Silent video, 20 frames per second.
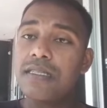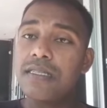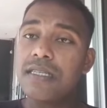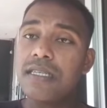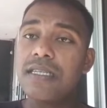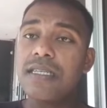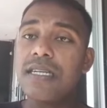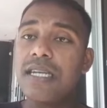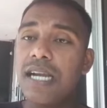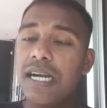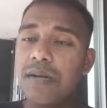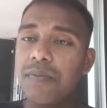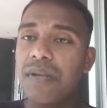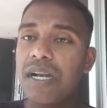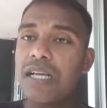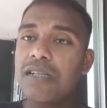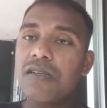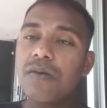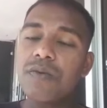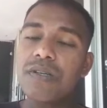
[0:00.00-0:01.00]
जिस डेट
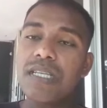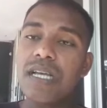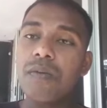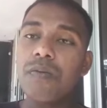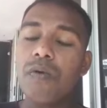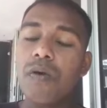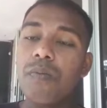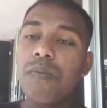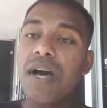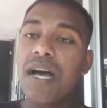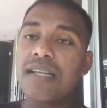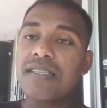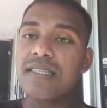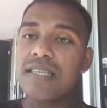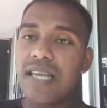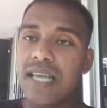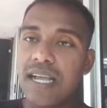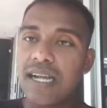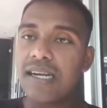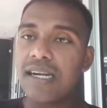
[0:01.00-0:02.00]
मिला है सपोज आपको मार्च
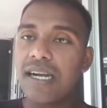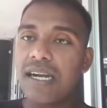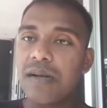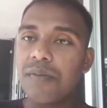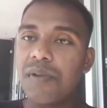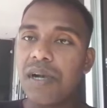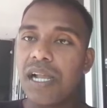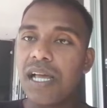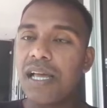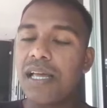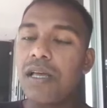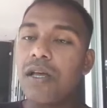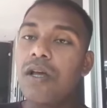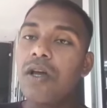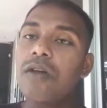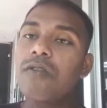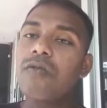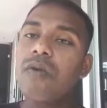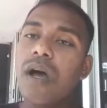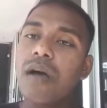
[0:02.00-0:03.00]
एक डेट मिला है
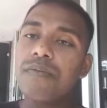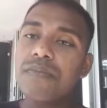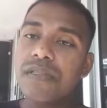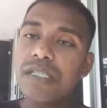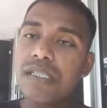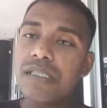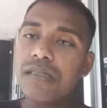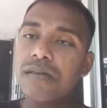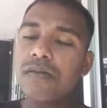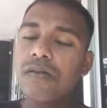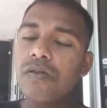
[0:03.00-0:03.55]
तो आप जिस